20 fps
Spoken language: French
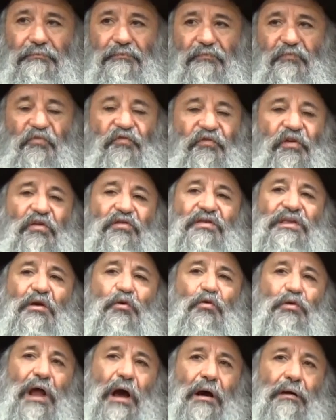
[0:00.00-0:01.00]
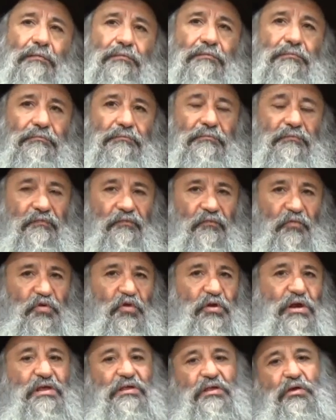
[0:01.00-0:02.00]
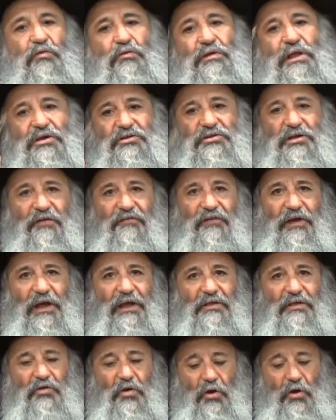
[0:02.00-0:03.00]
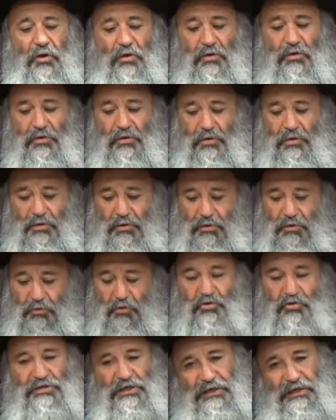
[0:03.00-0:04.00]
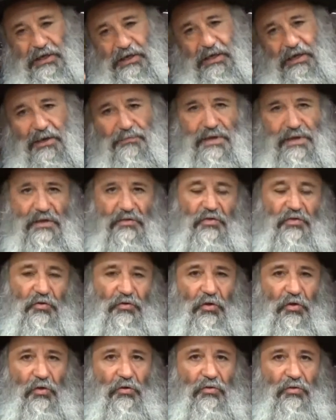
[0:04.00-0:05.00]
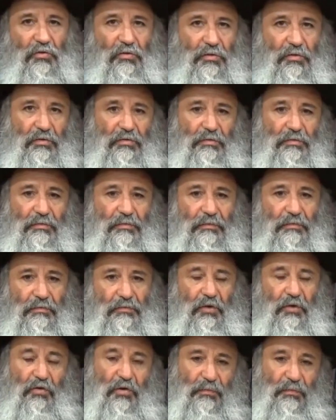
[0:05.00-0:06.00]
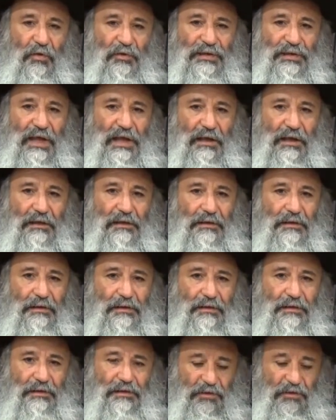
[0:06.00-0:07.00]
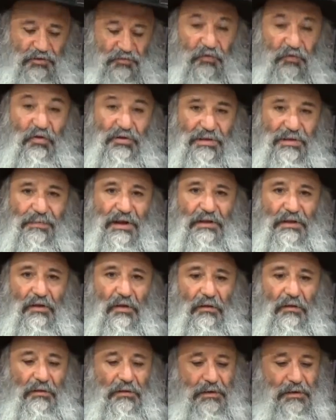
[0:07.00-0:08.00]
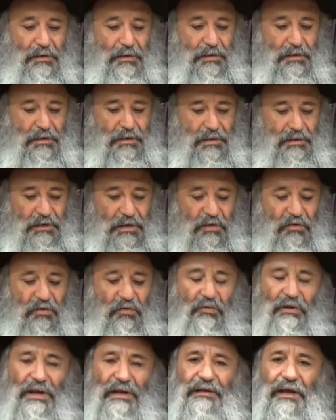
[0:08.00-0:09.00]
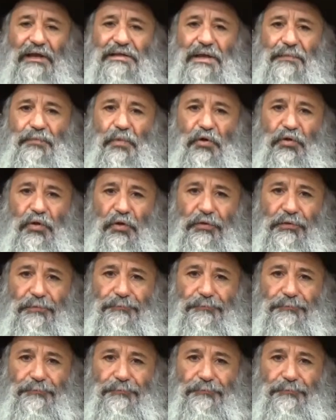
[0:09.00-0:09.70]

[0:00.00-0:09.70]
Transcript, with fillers: vous faire une ségoula. Vous donner une ségoula, chers frères et sœurs, que j'écrirai bien sûr dans le, dans le commentaire. Je vous le dis maintenant, qui est une ségoula très importante.